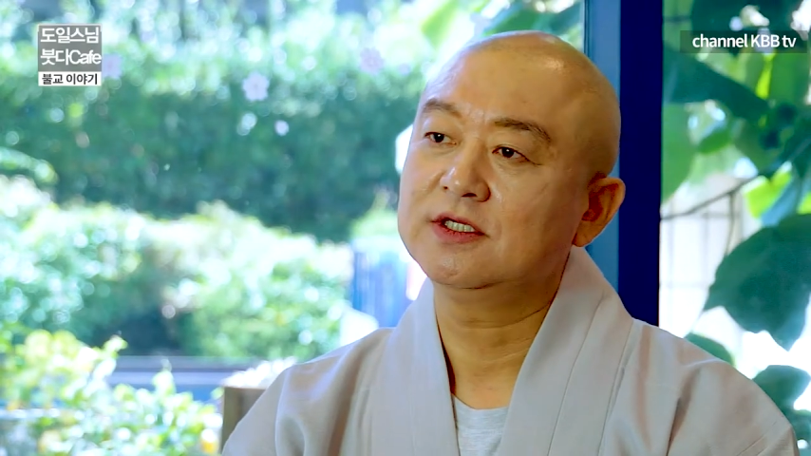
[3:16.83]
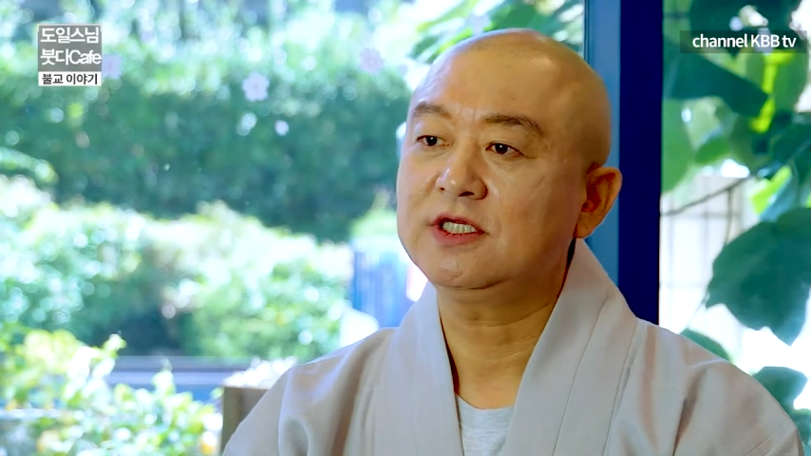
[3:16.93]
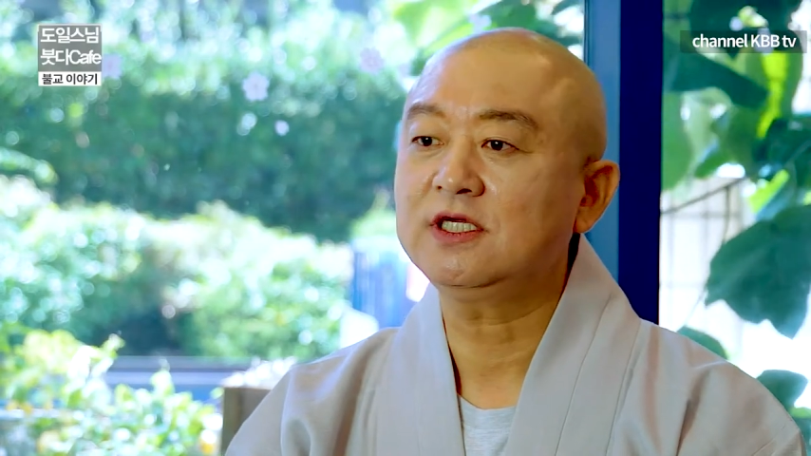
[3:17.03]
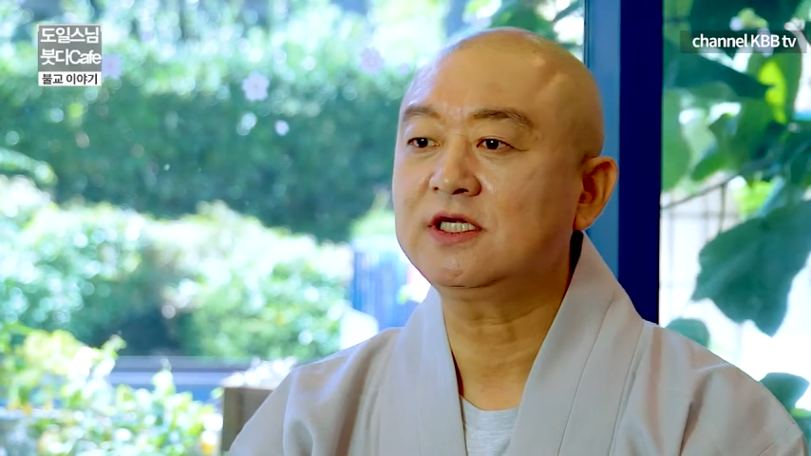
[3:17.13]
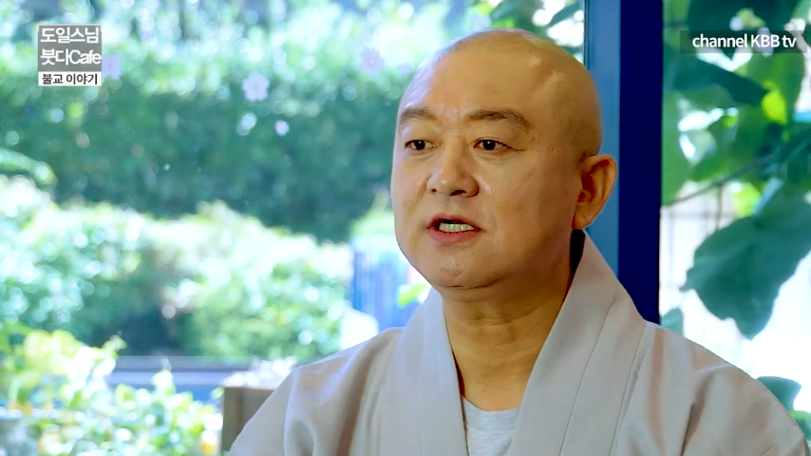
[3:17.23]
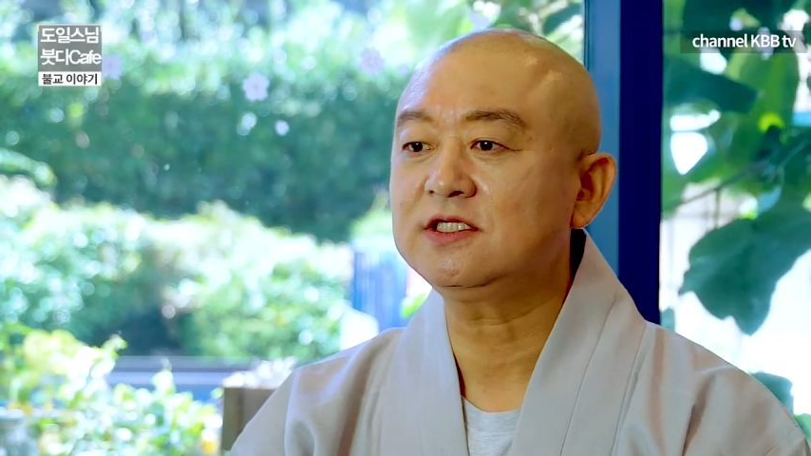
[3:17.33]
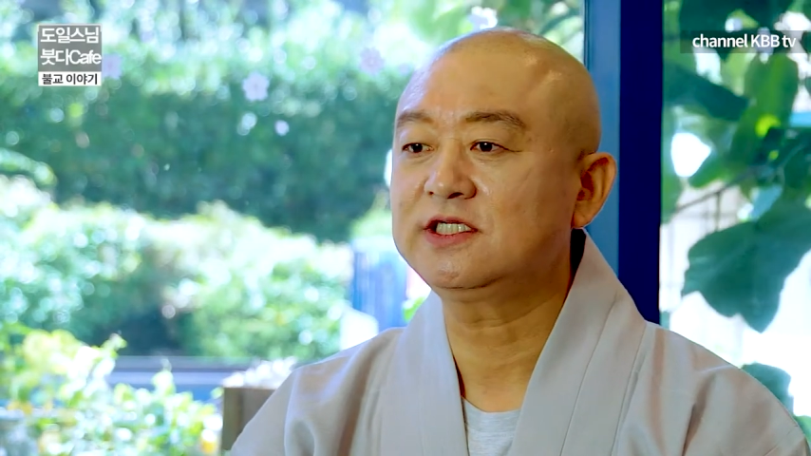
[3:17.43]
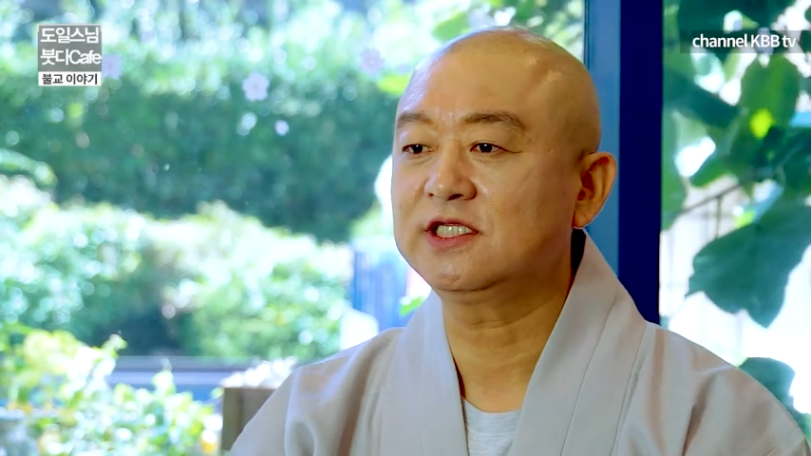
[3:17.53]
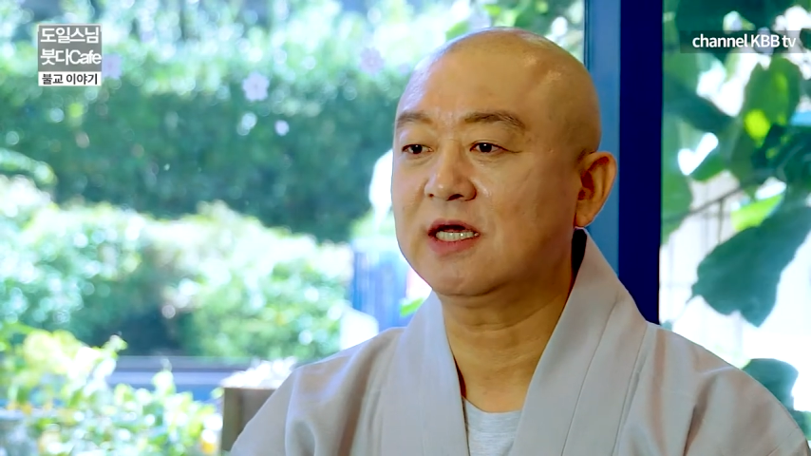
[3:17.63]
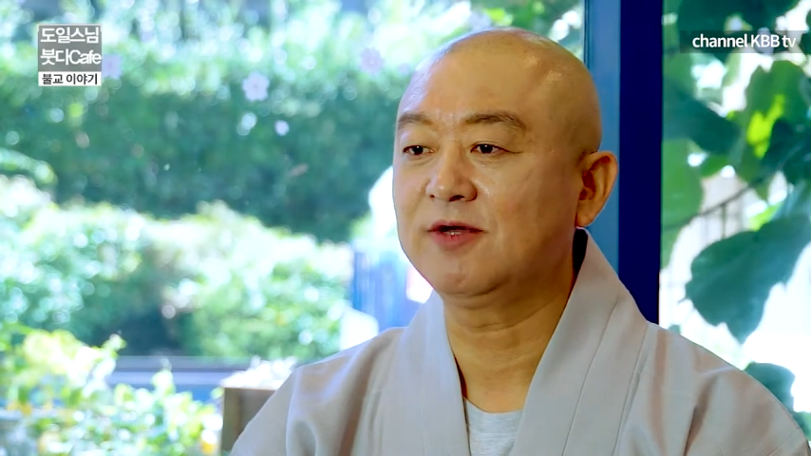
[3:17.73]
이 길을
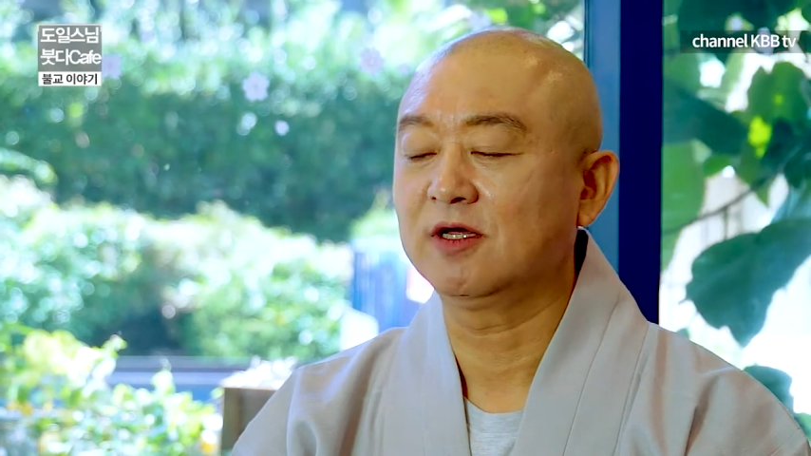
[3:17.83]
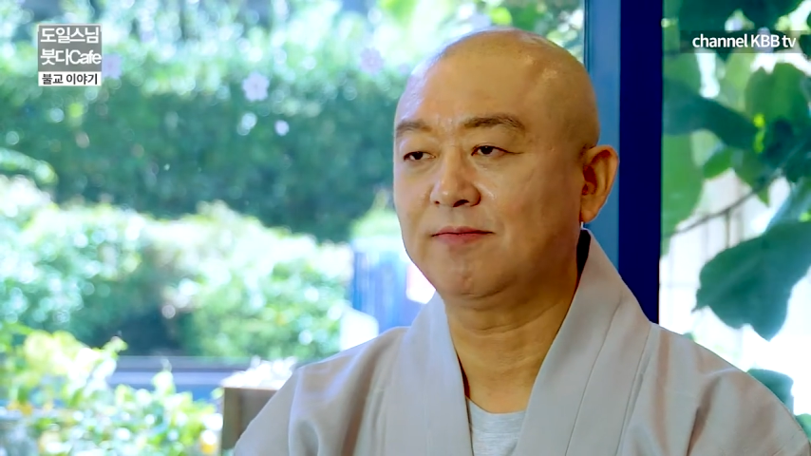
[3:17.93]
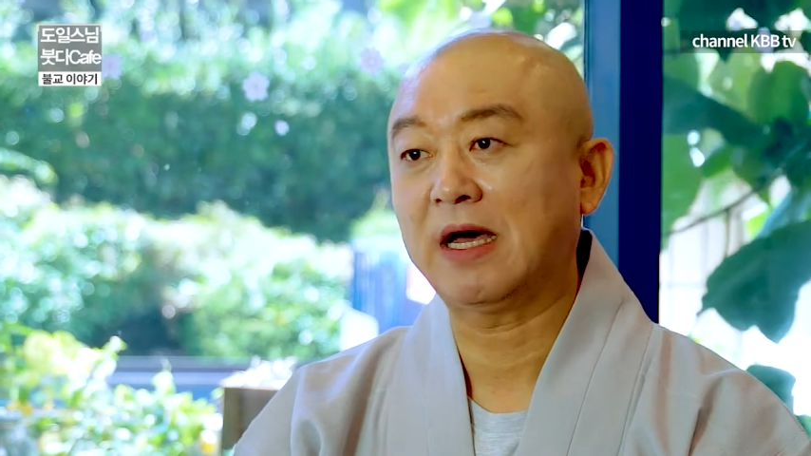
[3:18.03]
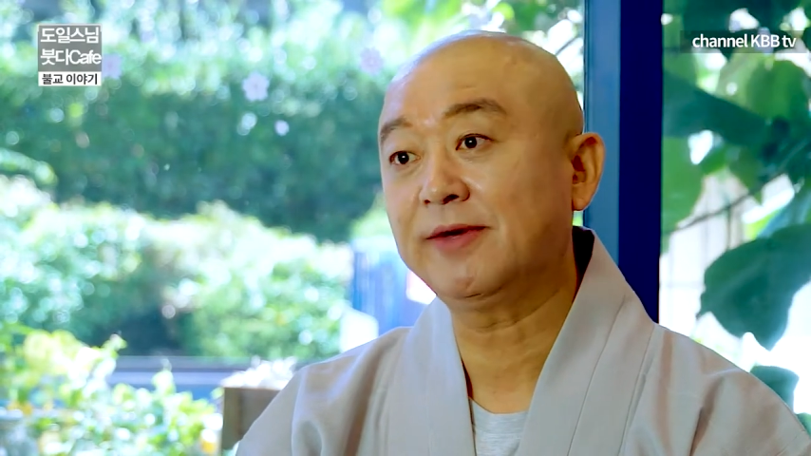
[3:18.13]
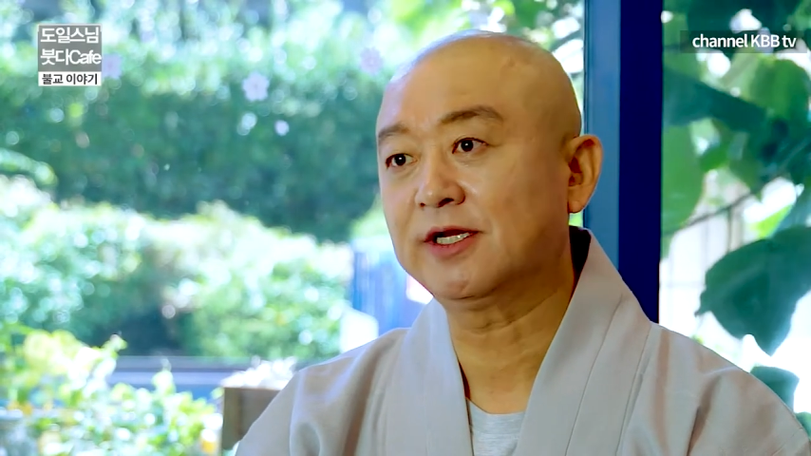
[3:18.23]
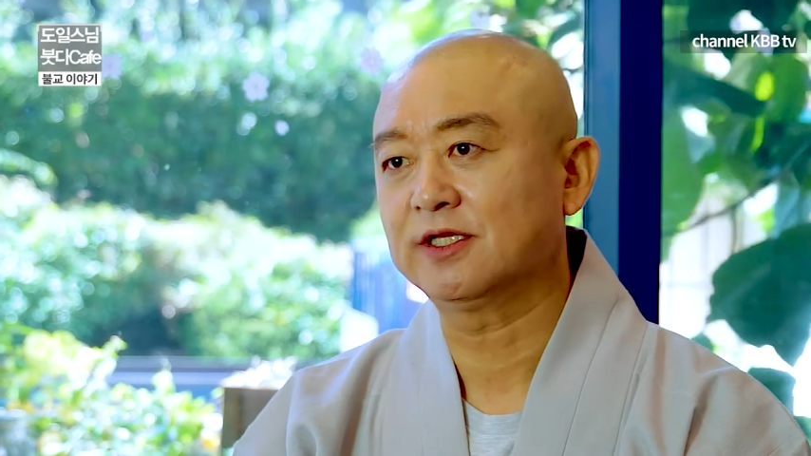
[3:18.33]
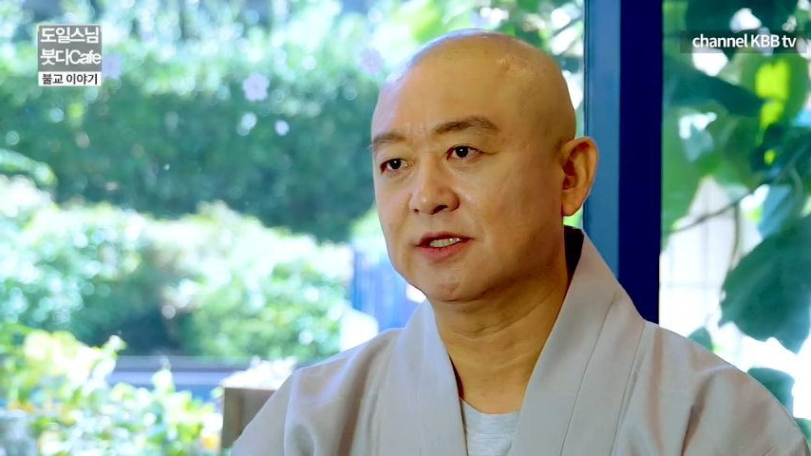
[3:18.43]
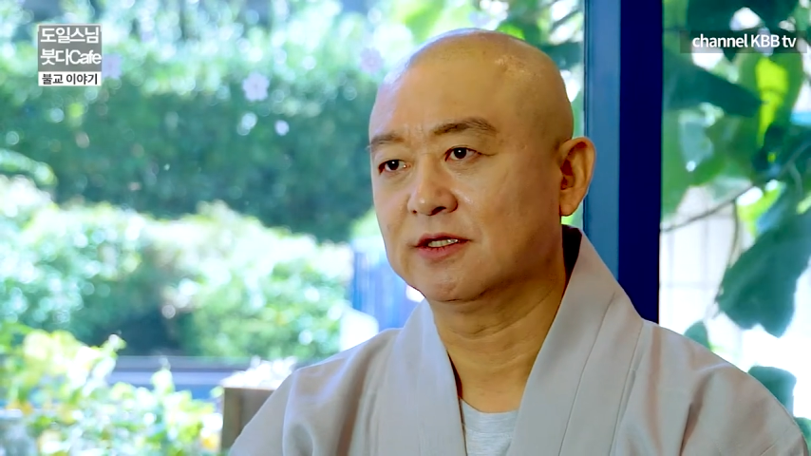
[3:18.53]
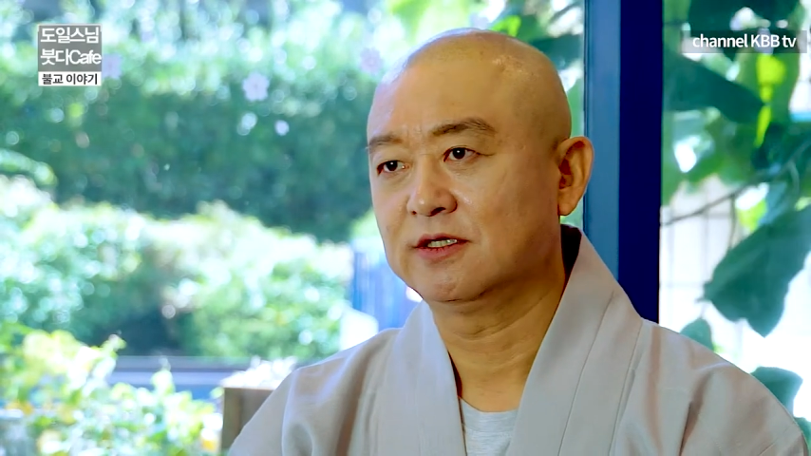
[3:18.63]
지나면 밤에는